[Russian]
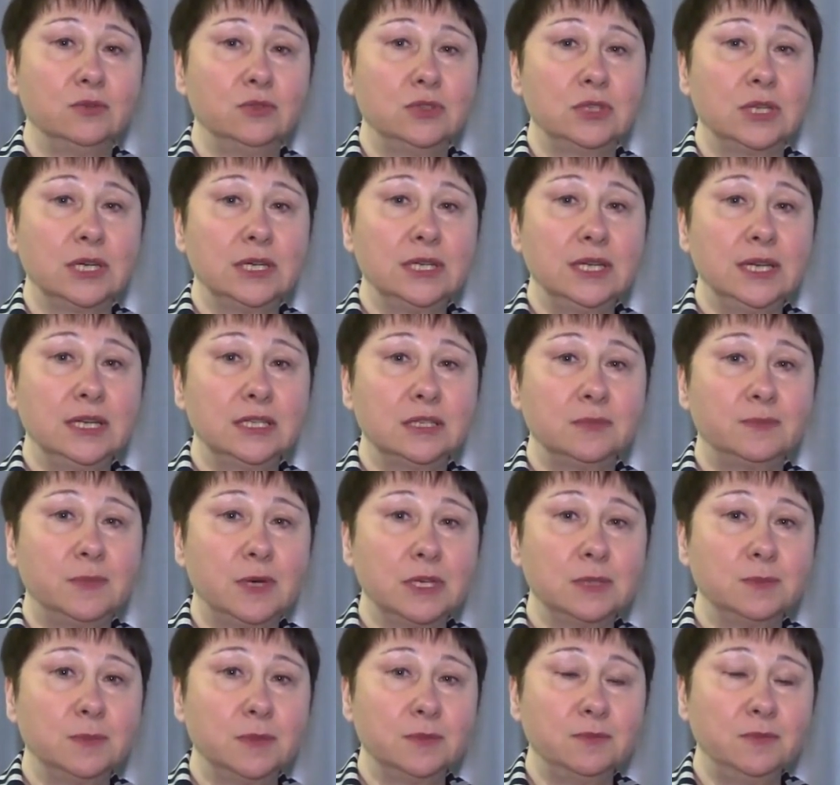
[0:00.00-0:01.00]
устраняя
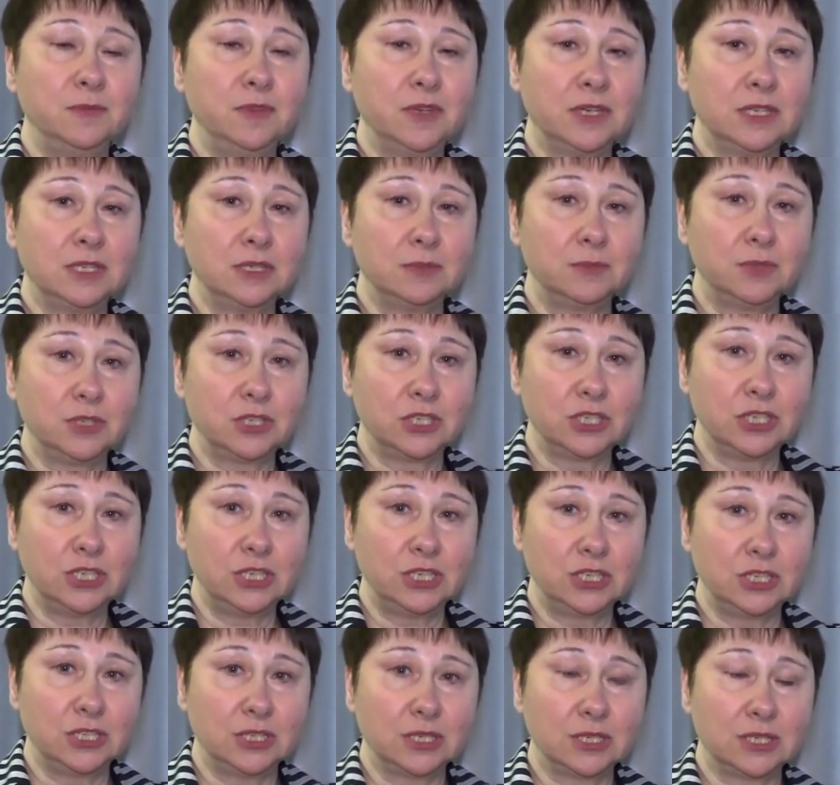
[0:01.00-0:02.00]
спазмы верхней
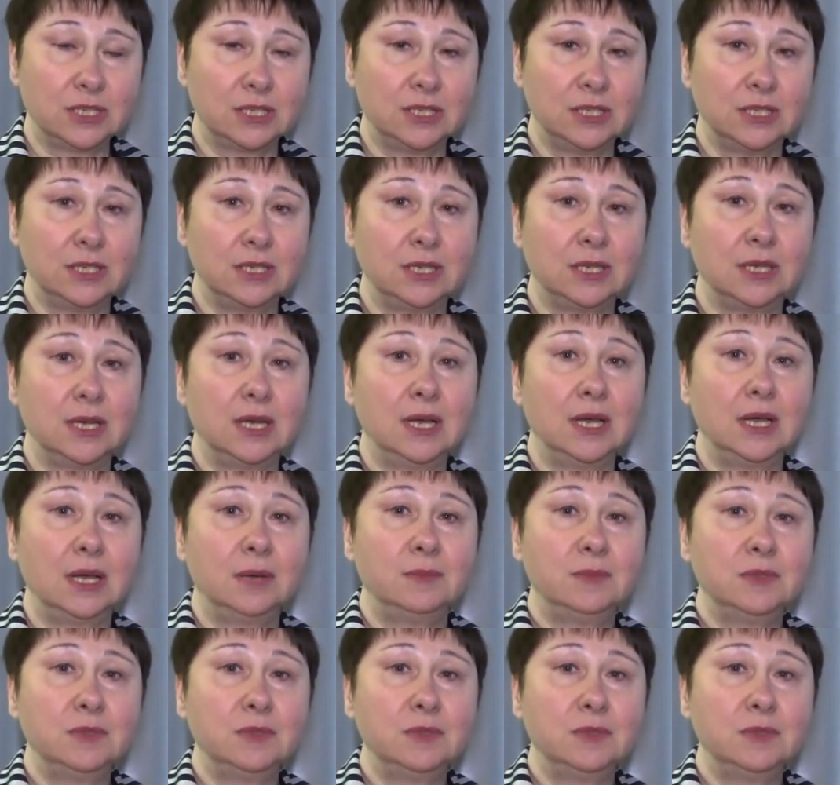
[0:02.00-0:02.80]
брюшечной артерии.